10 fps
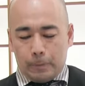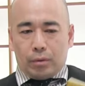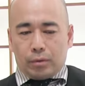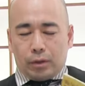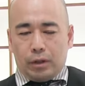こ
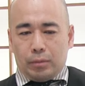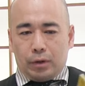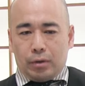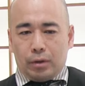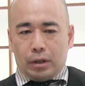の時にも
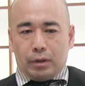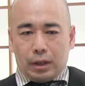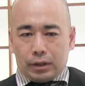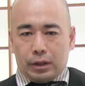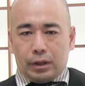日本側
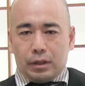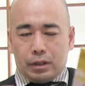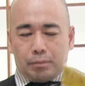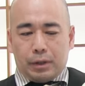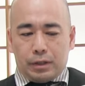が宣伝に
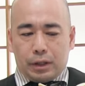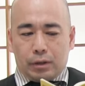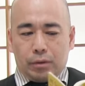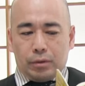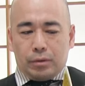失敗し
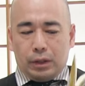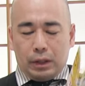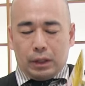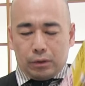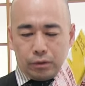たというふう
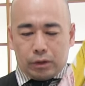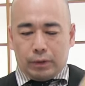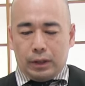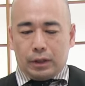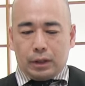にあの著者
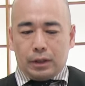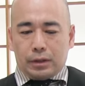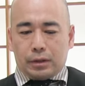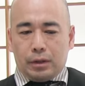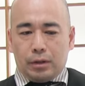は言いたげで
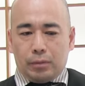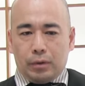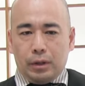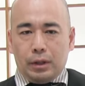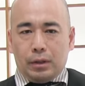すけれど
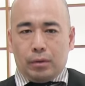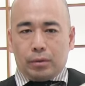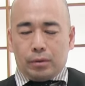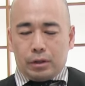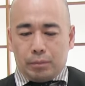も、
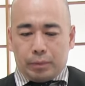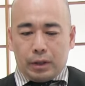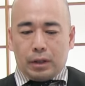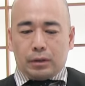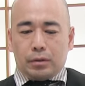本当に失
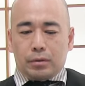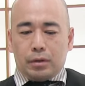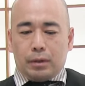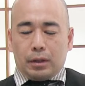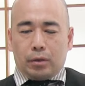敗があったとす
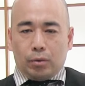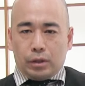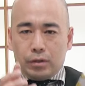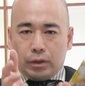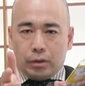れば、共
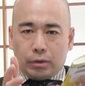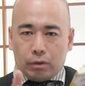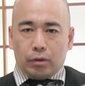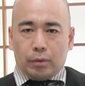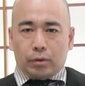産主義の
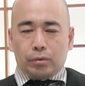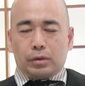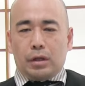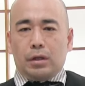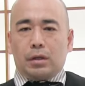脅威をもっと
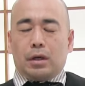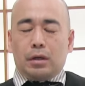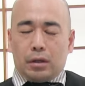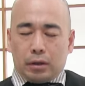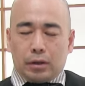訴えか
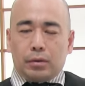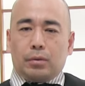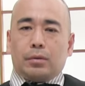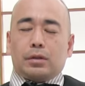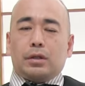けなかったという
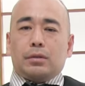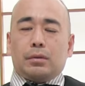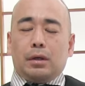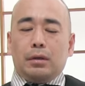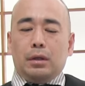ことじゃないでしょ
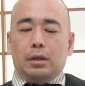うか。